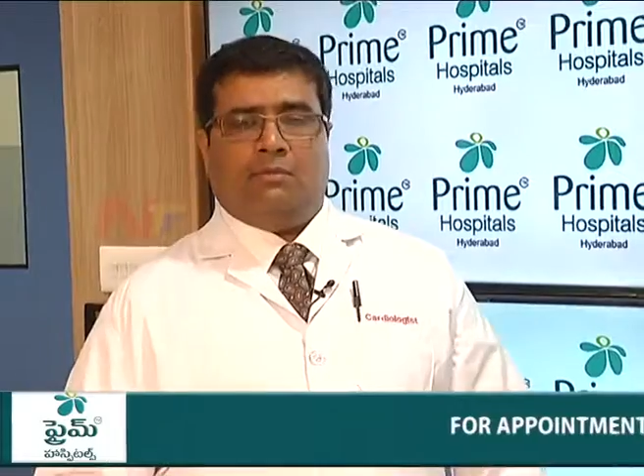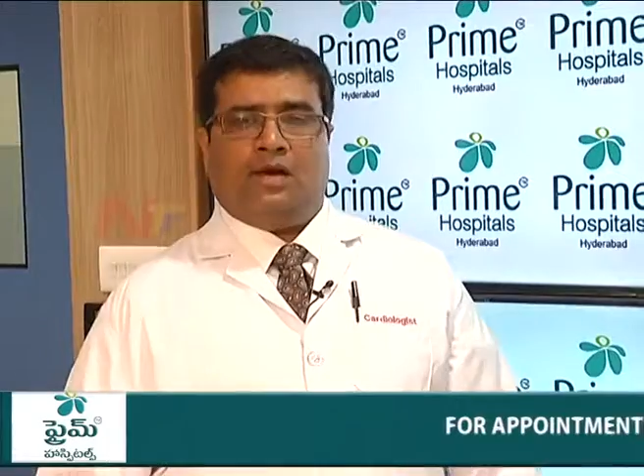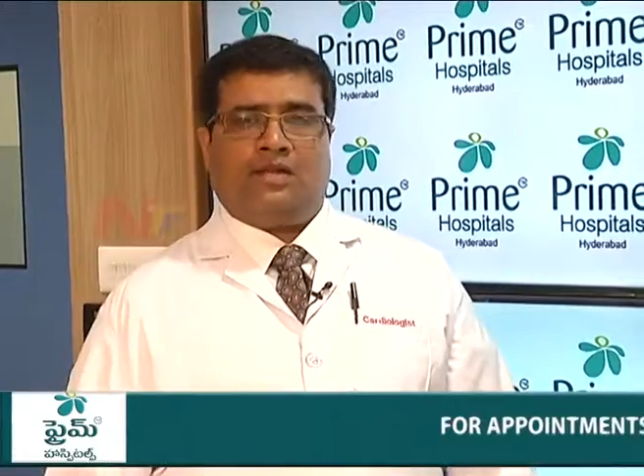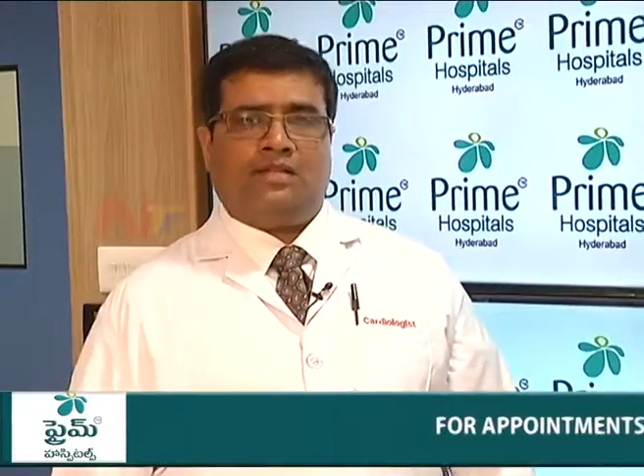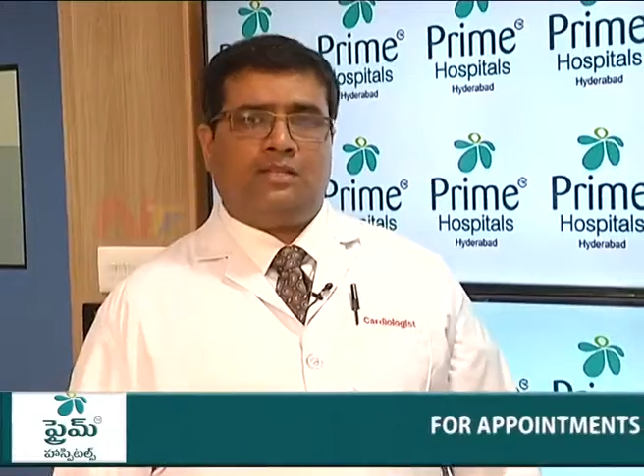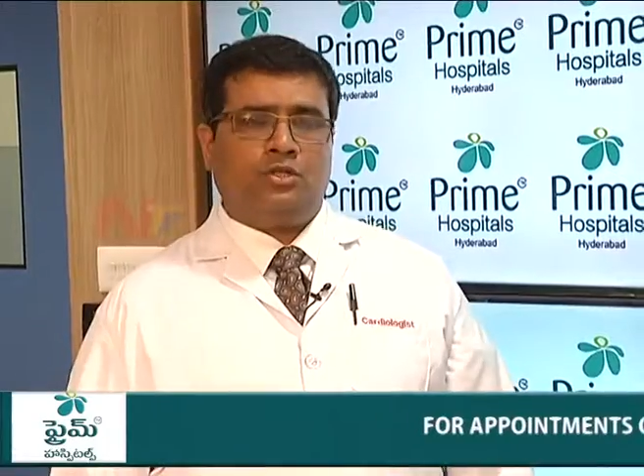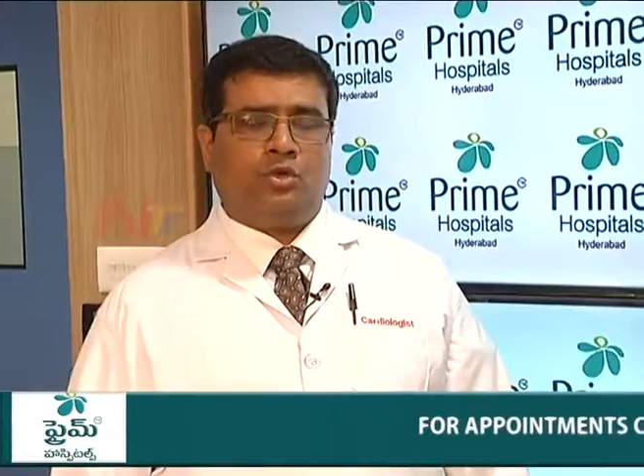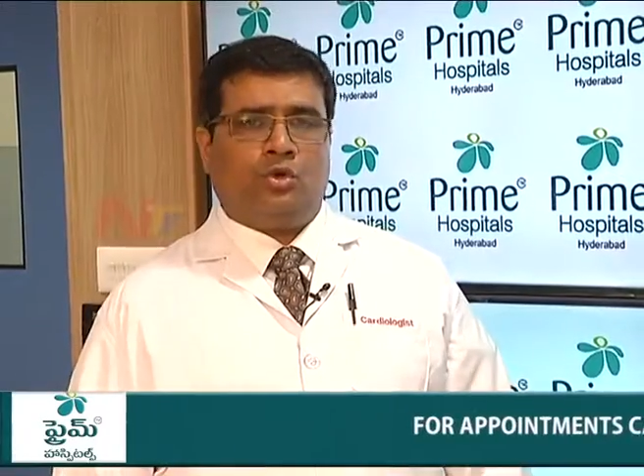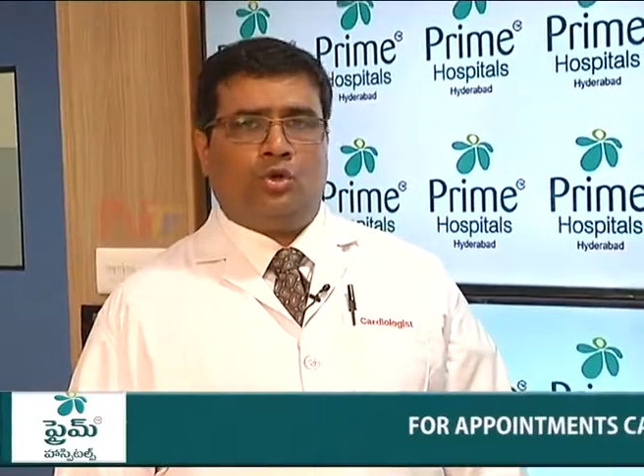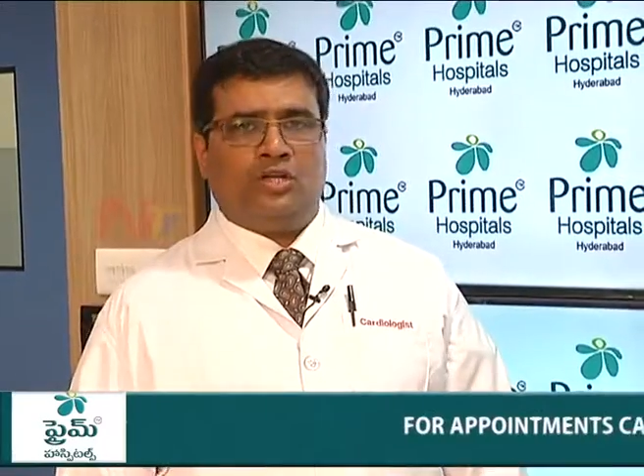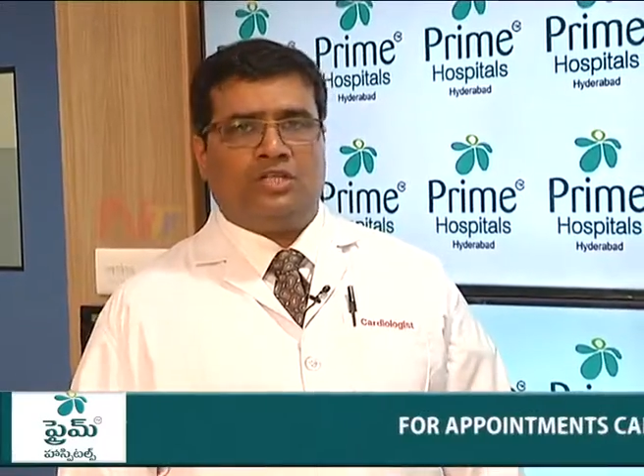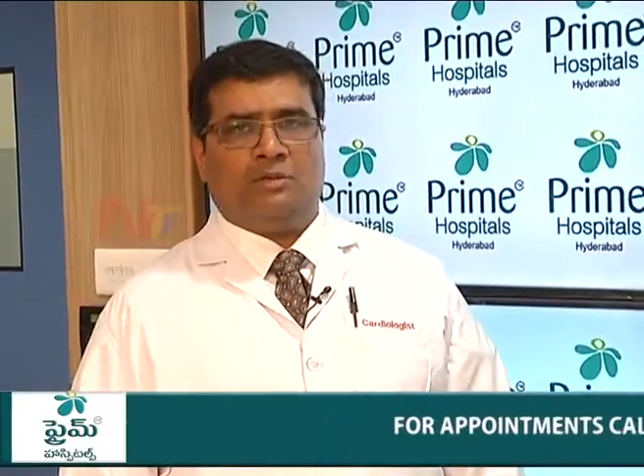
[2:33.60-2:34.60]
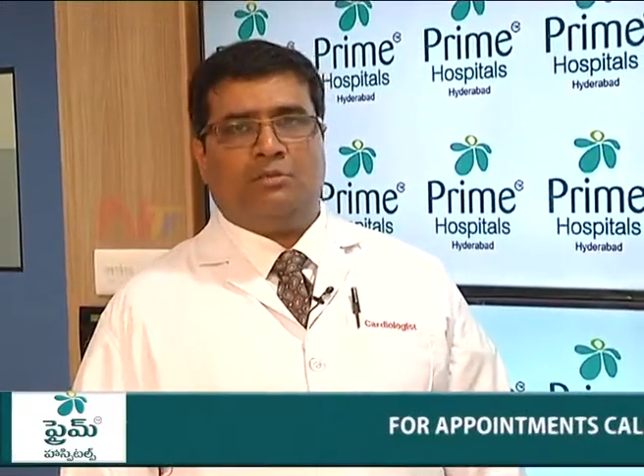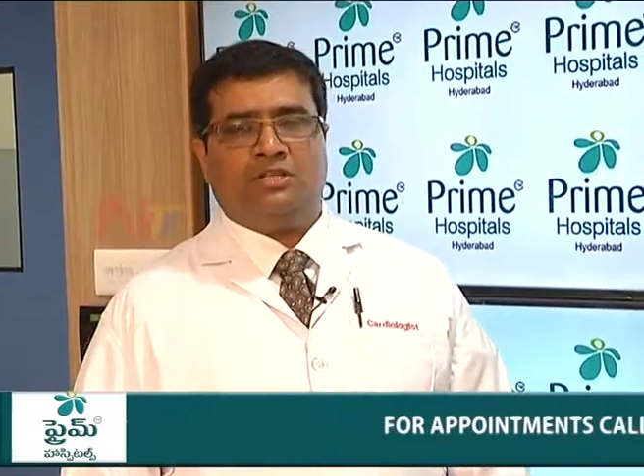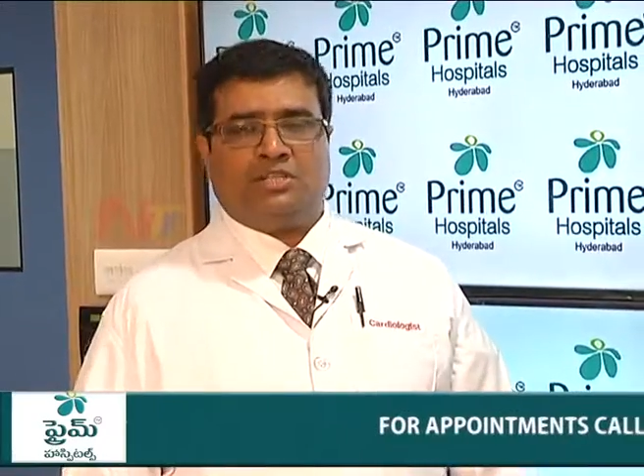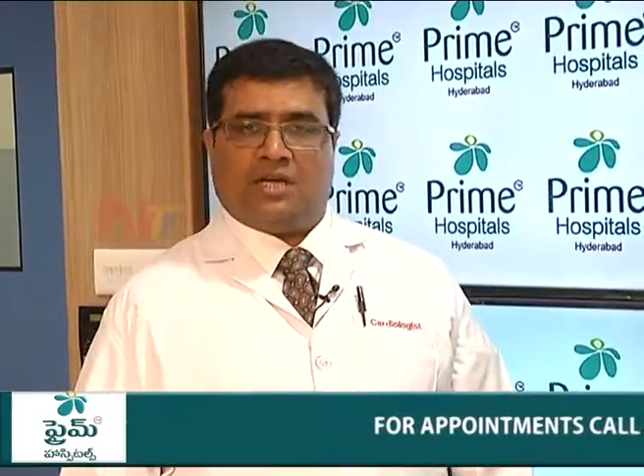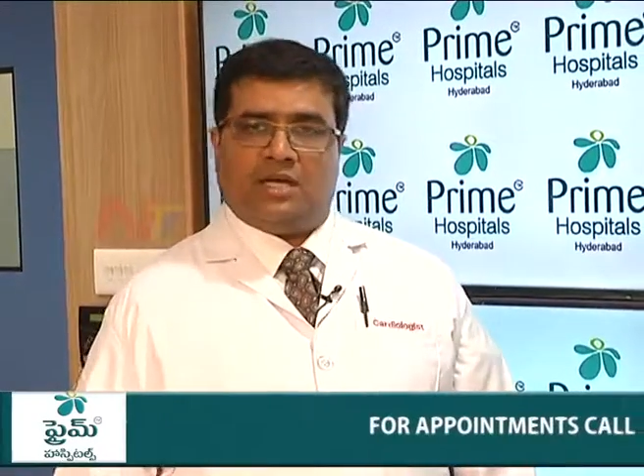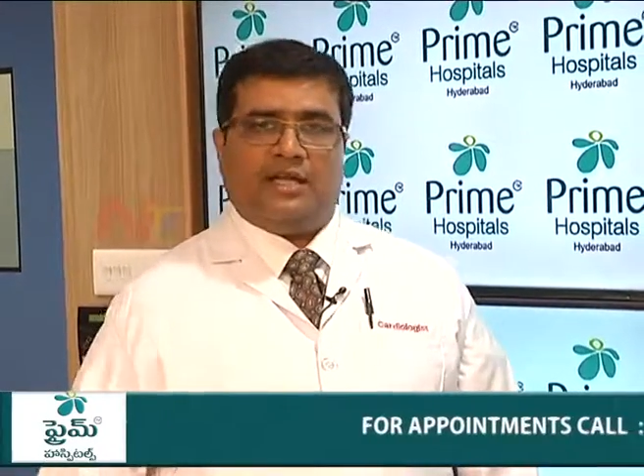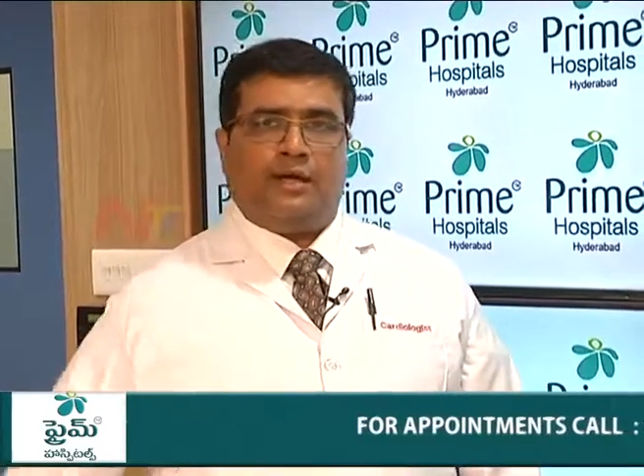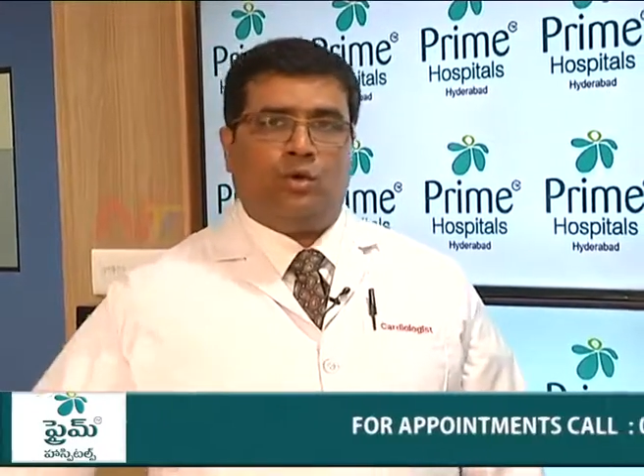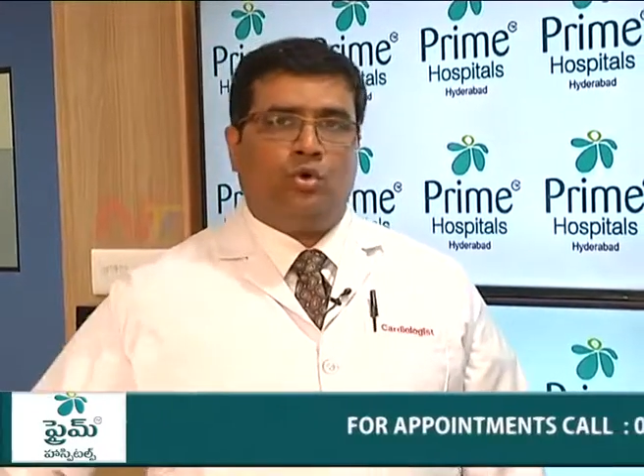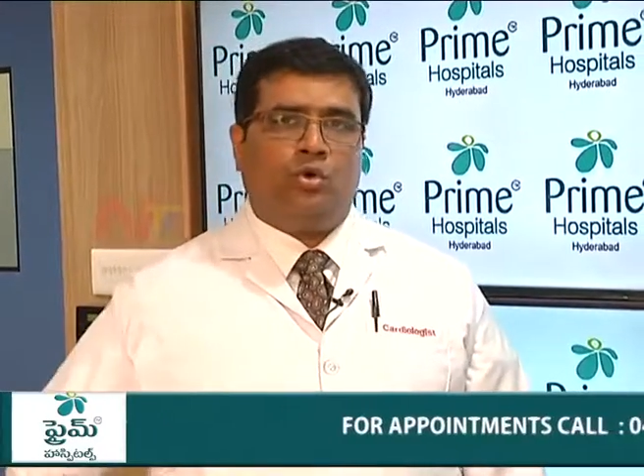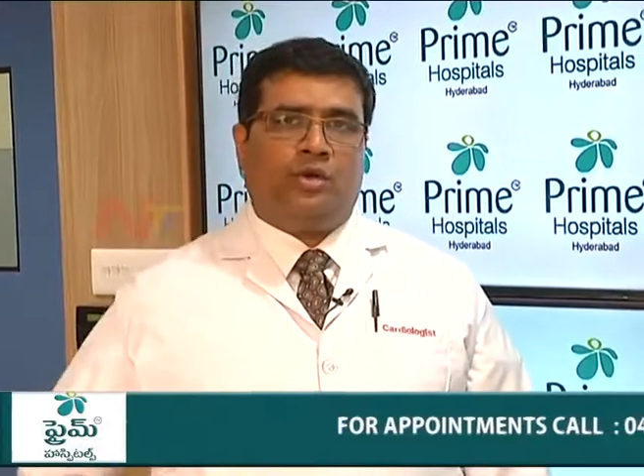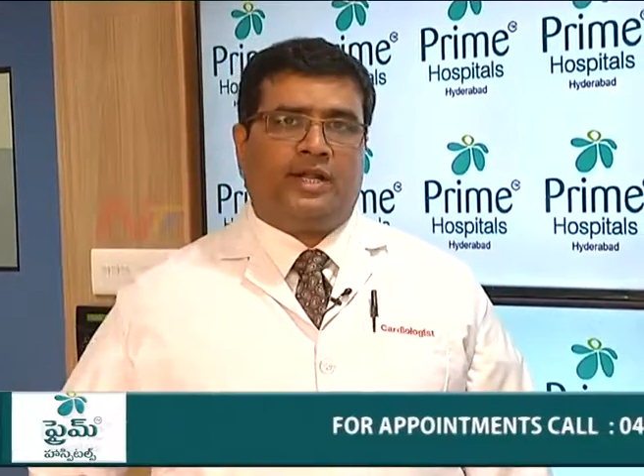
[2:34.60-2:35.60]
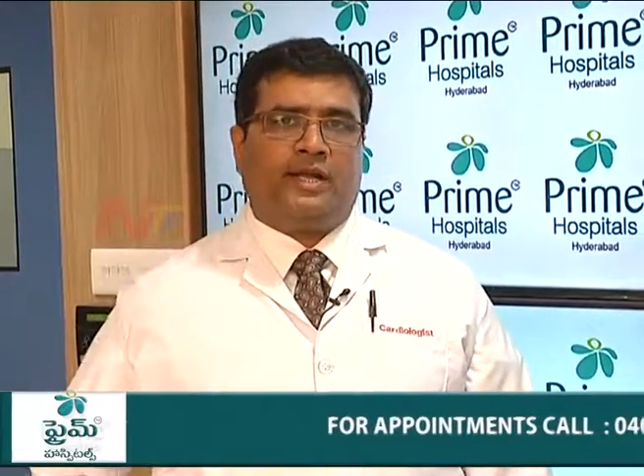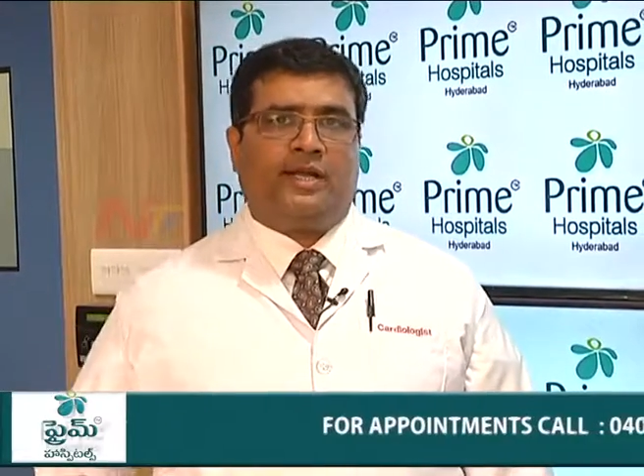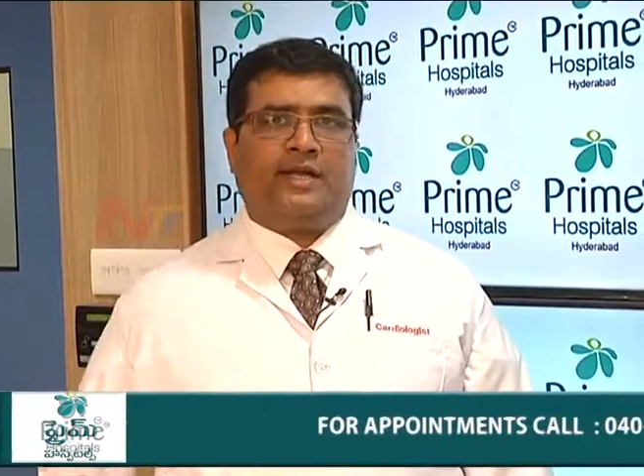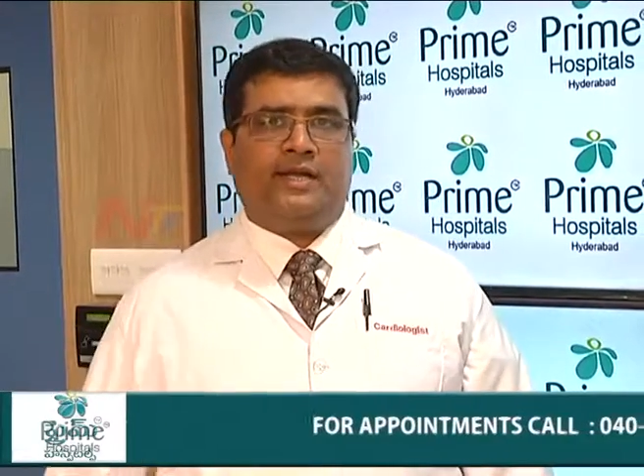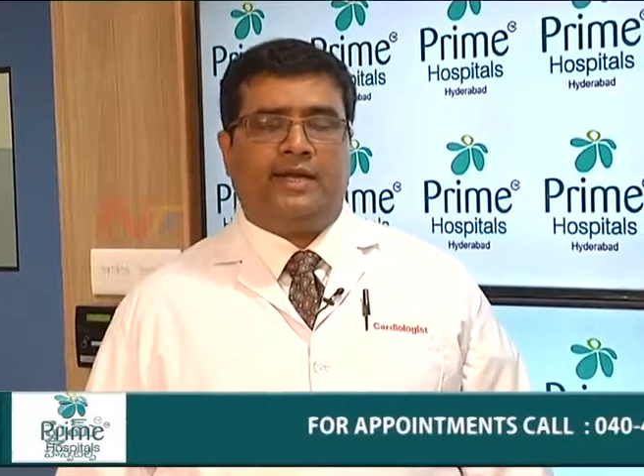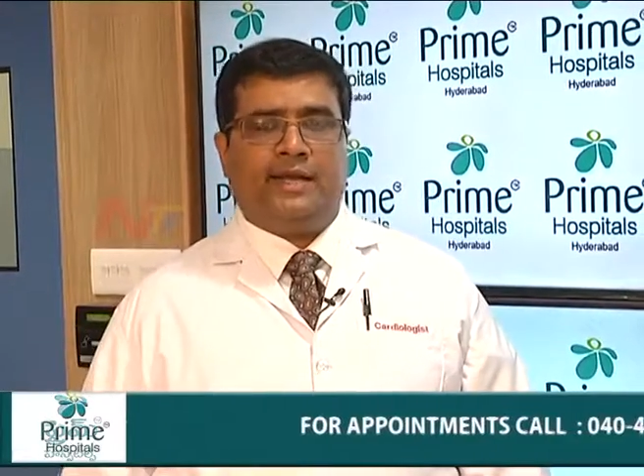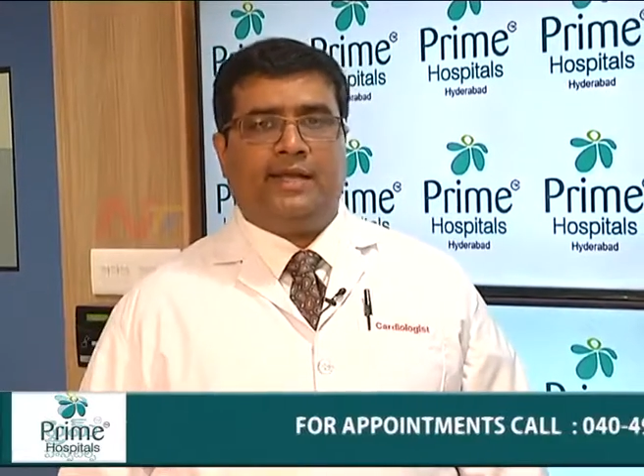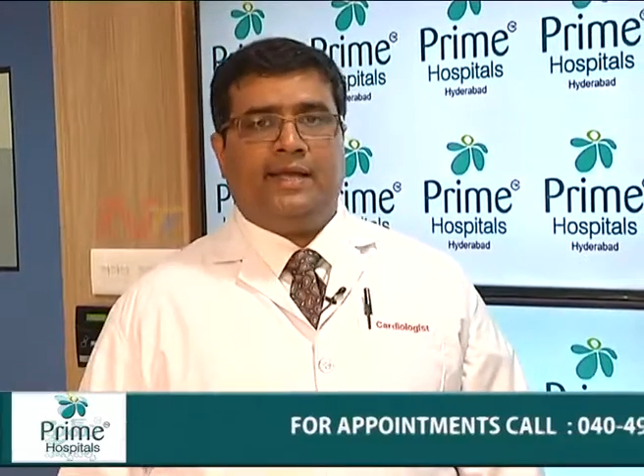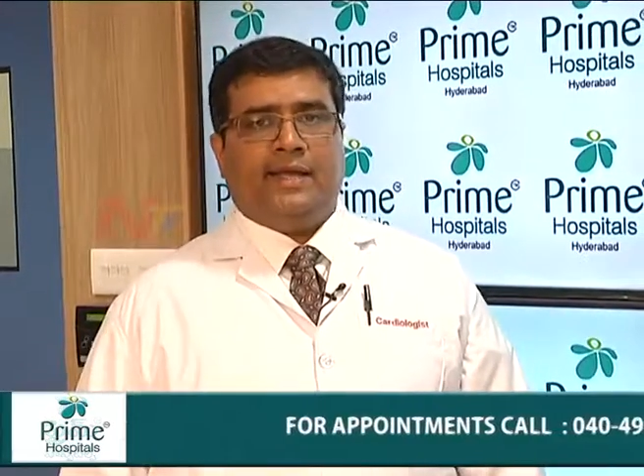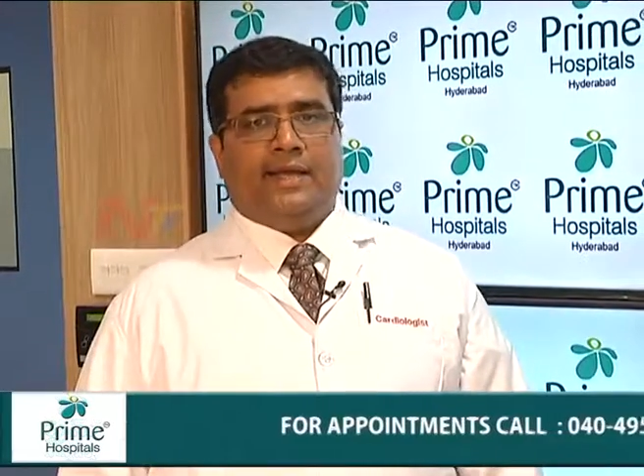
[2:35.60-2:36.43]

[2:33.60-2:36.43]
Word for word: భారతదేశంలో గుండె జబ్బులు చాలా ఎక్కువగా ఉన్నాయి కానివ్వండి